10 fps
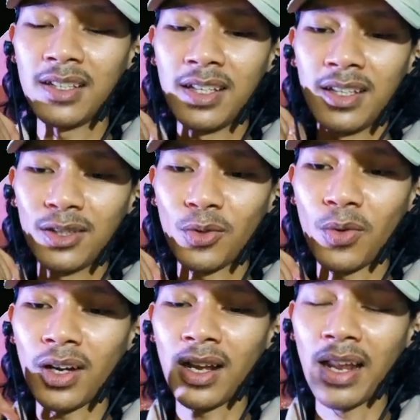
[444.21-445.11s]
gitu
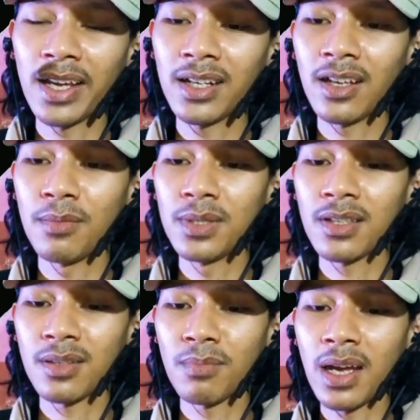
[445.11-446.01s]
orang lain nggak bisa
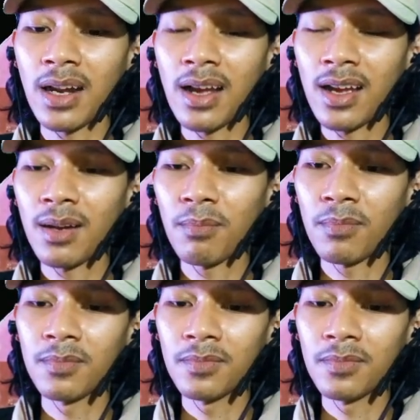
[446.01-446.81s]
sembarangan